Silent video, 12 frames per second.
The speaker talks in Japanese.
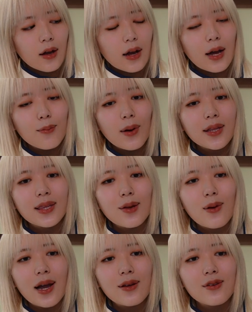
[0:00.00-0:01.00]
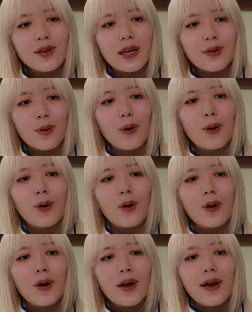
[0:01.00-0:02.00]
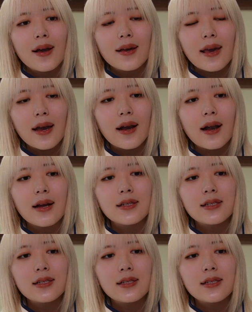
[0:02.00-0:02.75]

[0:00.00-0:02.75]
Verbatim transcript: 頑張ってはいるけど、結果